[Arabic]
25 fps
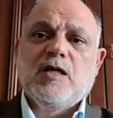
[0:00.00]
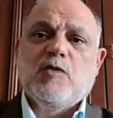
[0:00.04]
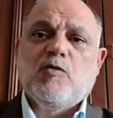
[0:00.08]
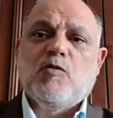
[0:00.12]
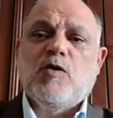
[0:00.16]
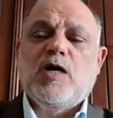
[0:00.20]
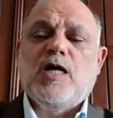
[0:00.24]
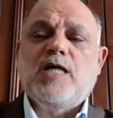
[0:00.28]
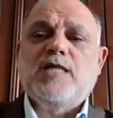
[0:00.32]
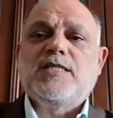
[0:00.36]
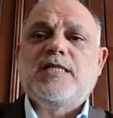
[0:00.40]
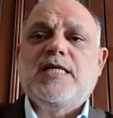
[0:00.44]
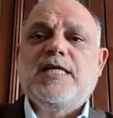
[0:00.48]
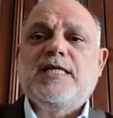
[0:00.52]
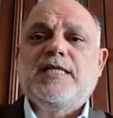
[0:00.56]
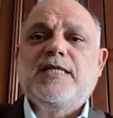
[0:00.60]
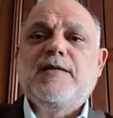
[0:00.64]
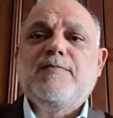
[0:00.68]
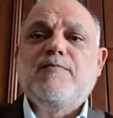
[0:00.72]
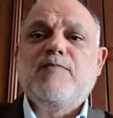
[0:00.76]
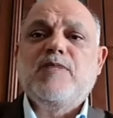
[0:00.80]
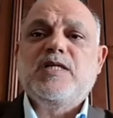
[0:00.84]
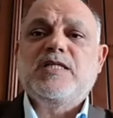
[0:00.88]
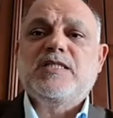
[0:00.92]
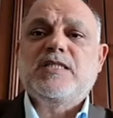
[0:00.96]

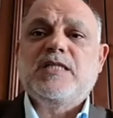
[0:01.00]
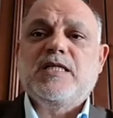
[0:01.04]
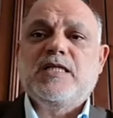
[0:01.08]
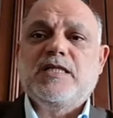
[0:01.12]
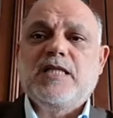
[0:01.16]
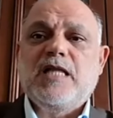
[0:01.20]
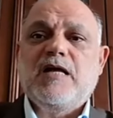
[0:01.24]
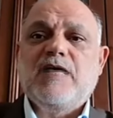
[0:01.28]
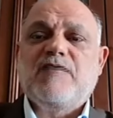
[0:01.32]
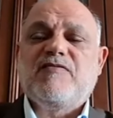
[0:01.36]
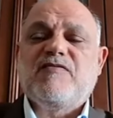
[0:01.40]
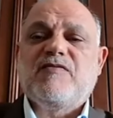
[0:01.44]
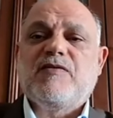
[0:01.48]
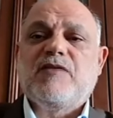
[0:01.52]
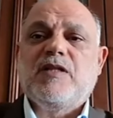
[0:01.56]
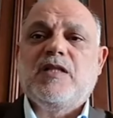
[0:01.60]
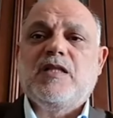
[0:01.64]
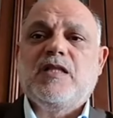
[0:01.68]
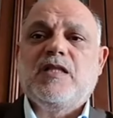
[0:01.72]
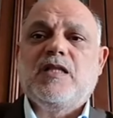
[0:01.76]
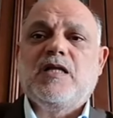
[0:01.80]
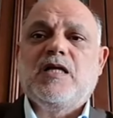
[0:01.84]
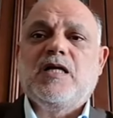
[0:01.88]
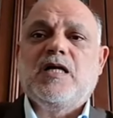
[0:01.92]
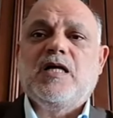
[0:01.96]
وسيتم استهداف
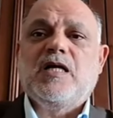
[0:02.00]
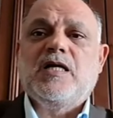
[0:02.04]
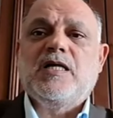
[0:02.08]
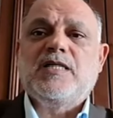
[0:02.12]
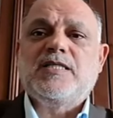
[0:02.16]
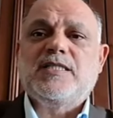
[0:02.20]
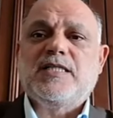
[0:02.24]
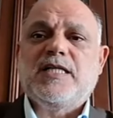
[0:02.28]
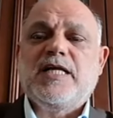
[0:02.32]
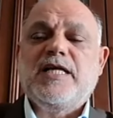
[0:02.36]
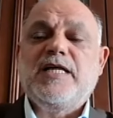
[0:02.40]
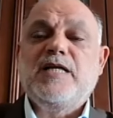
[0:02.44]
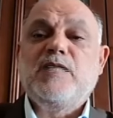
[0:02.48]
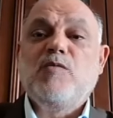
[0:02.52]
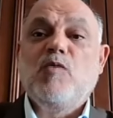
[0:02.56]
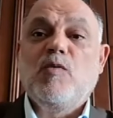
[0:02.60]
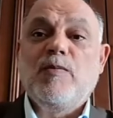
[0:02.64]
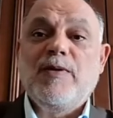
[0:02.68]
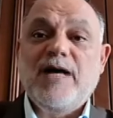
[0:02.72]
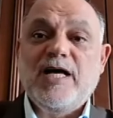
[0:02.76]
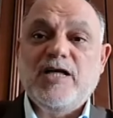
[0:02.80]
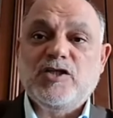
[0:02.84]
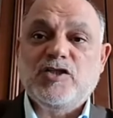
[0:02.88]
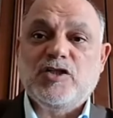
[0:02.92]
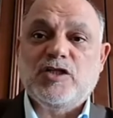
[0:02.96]
اسرائيل
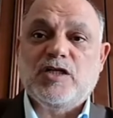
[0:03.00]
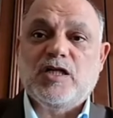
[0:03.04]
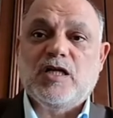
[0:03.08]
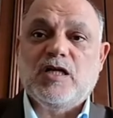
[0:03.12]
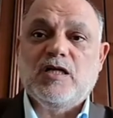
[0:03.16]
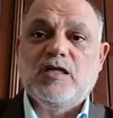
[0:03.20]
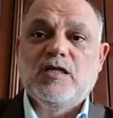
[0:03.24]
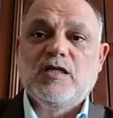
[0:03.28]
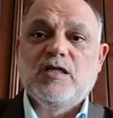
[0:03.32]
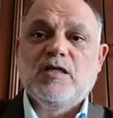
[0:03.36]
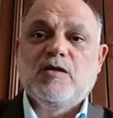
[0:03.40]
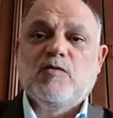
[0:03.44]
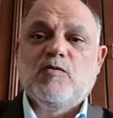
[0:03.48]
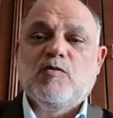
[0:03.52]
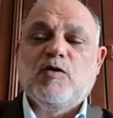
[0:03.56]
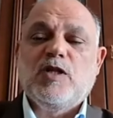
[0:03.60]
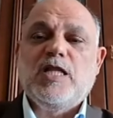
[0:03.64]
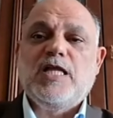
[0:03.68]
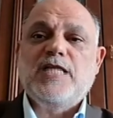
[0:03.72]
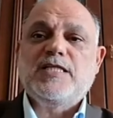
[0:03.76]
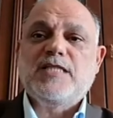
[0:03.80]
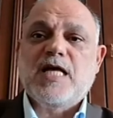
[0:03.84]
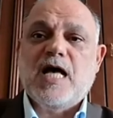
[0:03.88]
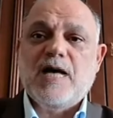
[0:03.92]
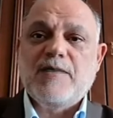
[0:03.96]
مباشره
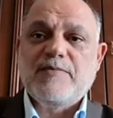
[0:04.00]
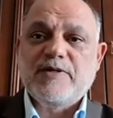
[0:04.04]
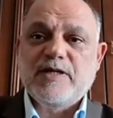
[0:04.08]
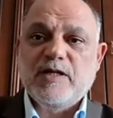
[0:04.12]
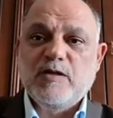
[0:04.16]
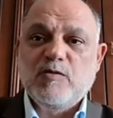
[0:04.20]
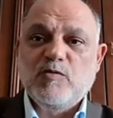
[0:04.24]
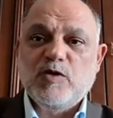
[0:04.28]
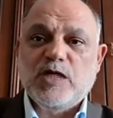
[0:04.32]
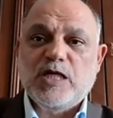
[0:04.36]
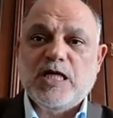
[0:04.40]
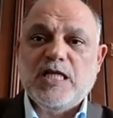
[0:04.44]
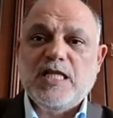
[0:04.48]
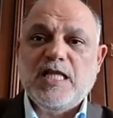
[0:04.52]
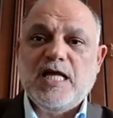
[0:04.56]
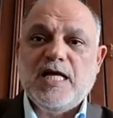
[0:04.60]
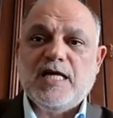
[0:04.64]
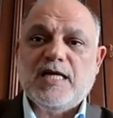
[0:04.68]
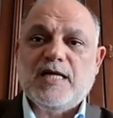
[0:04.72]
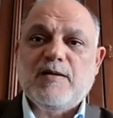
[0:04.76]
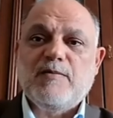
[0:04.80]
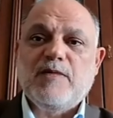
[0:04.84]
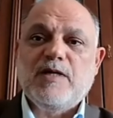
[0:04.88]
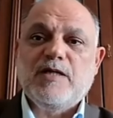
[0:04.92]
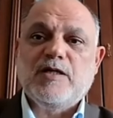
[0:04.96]
وليس عبر الوكلاء
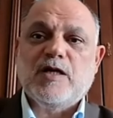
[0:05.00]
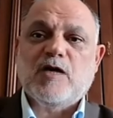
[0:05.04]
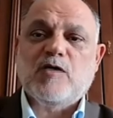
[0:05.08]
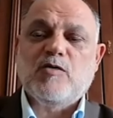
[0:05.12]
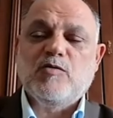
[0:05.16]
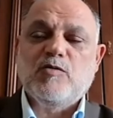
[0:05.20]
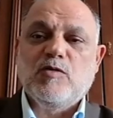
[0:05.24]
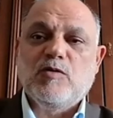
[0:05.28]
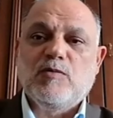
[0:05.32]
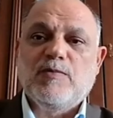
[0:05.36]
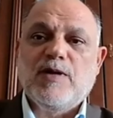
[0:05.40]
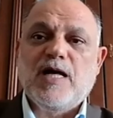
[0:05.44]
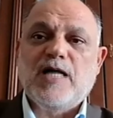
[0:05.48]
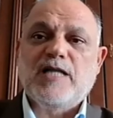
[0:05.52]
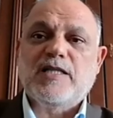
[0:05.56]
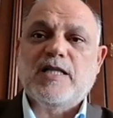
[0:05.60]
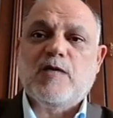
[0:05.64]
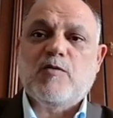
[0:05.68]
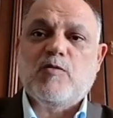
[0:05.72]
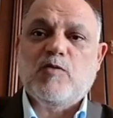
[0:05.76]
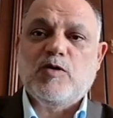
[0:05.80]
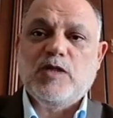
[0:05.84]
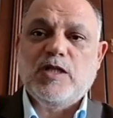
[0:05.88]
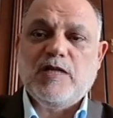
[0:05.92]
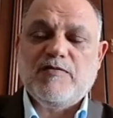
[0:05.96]
كما يقول البعض
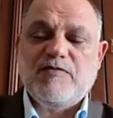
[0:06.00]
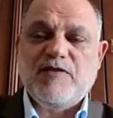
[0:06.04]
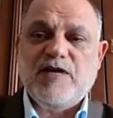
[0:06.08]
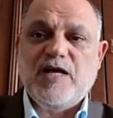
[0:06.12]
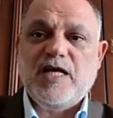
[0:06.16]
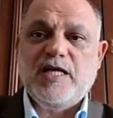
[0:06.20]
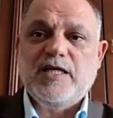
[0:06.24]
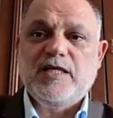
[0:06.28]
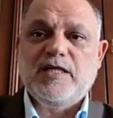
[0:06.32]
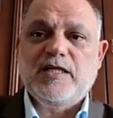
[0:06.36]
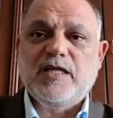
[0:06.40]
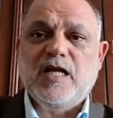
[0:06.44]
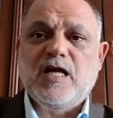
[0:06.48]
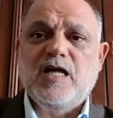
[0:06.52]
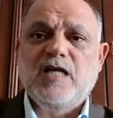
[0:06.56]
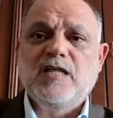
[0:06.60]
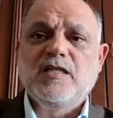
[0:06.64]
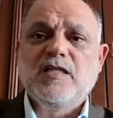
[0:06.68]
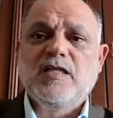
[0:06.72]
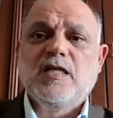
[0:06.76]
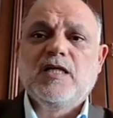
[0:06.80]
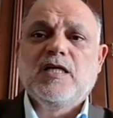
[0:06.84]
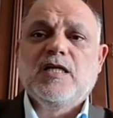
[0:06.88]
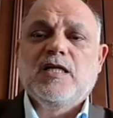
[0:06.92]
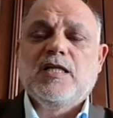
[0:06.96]
او حلفاء
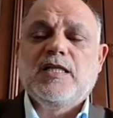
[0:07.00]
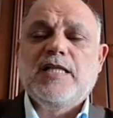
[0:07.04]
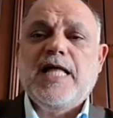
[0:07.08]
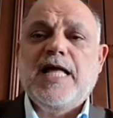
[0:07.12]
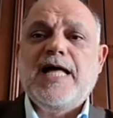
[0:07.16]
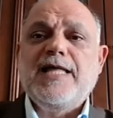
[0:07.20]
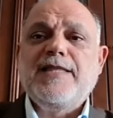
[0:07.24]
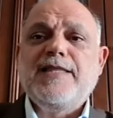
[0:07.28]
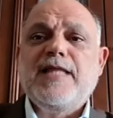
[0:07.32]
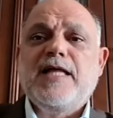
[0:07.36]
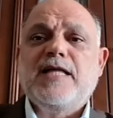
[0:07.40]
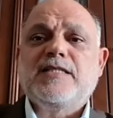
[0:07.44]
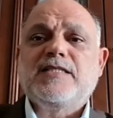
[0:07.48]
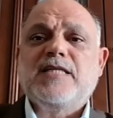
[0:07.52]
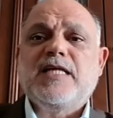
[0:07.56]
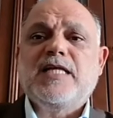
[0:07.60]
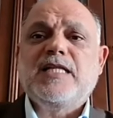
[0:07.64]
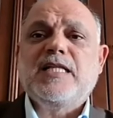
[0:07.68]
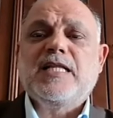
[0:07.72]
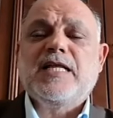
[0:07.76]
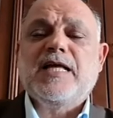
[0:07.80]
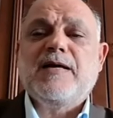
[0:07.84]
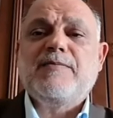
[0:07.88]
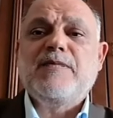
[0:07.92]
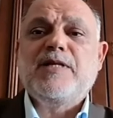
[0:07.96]
ايران لأن السيد
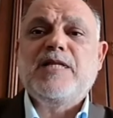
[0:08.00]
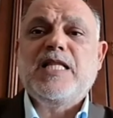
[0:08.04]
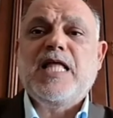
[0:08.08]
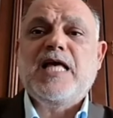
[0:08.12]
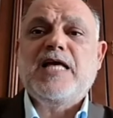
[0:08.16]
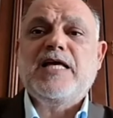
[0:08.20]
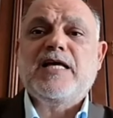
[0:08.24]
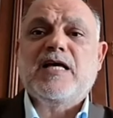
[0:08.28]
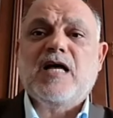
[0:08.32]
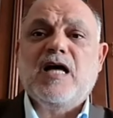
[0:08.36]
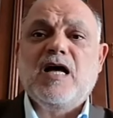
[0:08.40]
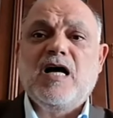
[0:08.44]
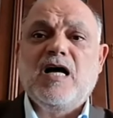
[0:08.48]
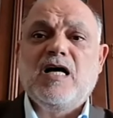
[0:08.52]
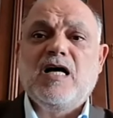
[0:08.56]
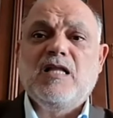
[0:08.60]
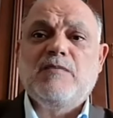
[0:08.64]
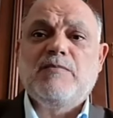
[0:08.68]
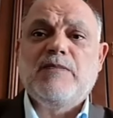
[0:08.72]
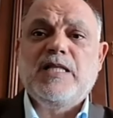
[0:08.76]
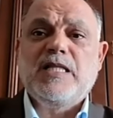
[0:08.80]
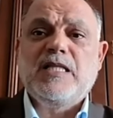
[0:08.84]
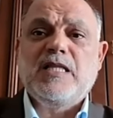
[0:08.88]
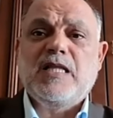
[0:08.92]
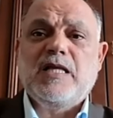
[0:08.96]
الخامنئي قال
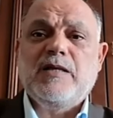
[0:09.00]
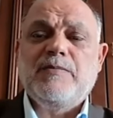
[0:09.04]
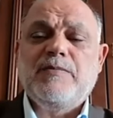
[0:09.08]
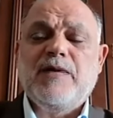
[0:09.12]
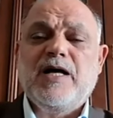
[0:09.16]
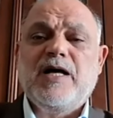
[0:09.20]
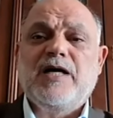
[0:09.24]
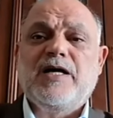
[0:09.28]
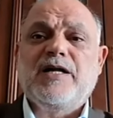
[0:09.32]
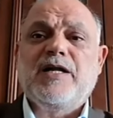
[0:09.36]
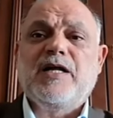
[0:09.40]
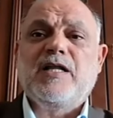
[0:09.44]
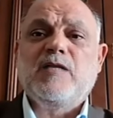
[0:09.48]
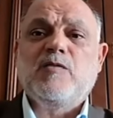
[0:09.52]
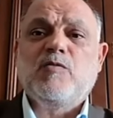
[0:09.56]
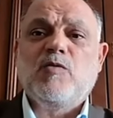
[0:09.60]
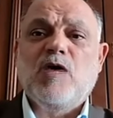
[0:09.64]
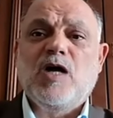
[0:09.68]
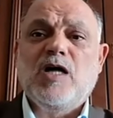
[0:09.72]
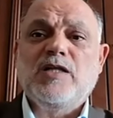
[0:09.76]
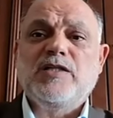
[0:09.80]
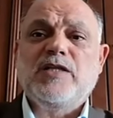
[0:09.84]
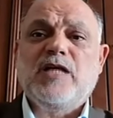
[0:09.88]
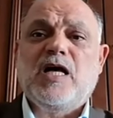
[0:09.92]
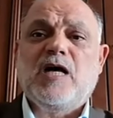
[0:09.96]
بالعبارة
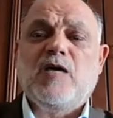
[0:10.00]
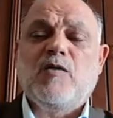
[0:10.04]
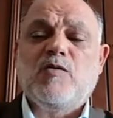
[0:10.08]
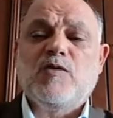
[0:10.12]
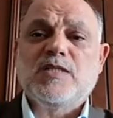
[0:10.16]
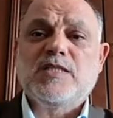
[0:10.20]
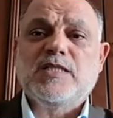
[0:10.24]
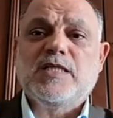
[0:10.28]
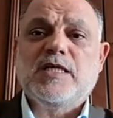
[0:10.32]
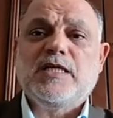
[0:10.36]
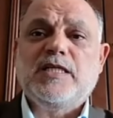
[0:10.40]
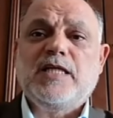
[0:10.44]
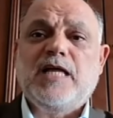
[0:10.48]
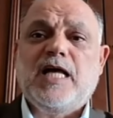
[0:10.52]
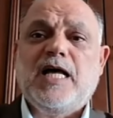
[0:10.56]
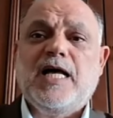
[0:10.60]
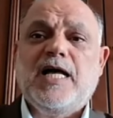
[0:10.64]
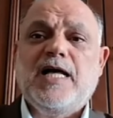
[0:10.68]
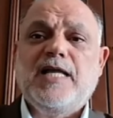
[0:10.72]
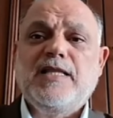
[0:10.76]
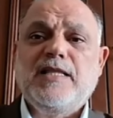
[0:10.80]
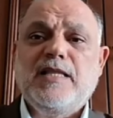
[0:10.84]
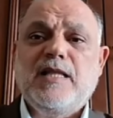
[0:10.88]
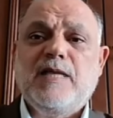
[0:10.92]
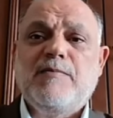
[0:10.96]
الواضحة
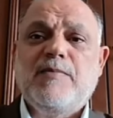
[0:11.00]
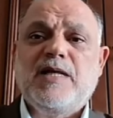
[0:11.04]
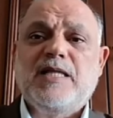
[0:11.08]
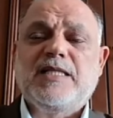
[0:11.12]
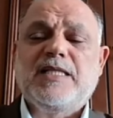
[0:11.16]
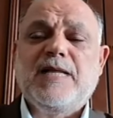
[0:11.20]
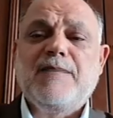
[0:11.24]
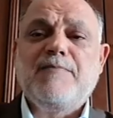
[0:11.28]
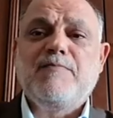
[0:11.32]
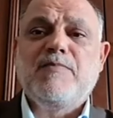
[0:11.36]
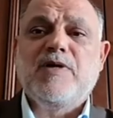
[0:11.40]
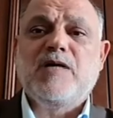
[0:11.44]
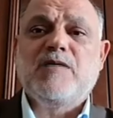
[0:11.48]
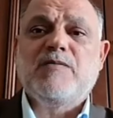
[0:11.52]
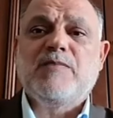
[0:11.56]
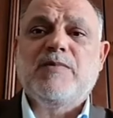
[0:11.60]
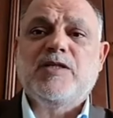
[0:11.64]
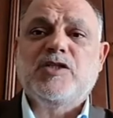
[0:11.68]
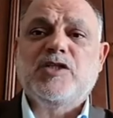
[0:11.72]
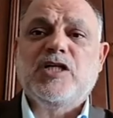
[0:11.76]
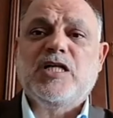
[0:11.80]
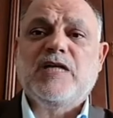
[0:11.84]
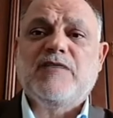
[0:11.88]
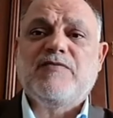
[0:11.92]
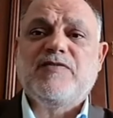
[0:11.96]
والصريحة أن ما تم ما
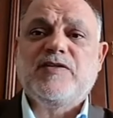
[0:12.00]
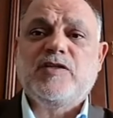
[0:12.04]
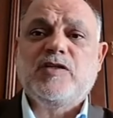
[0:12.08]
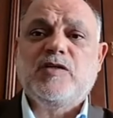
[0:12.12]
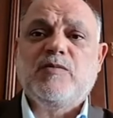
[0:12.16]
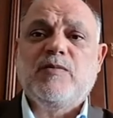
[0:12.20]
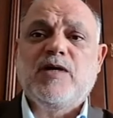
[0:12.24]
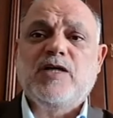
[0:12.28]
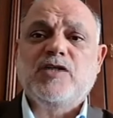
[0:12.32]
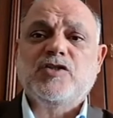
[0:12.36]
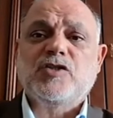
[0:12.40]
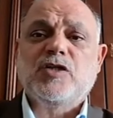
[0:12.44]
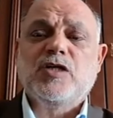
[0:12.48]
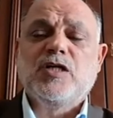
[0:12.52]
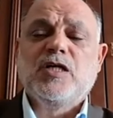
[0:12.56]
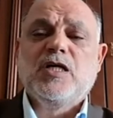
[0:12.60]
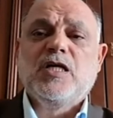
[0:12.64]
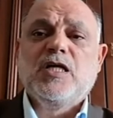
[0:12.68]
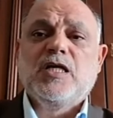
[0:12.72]
جرى في دمشق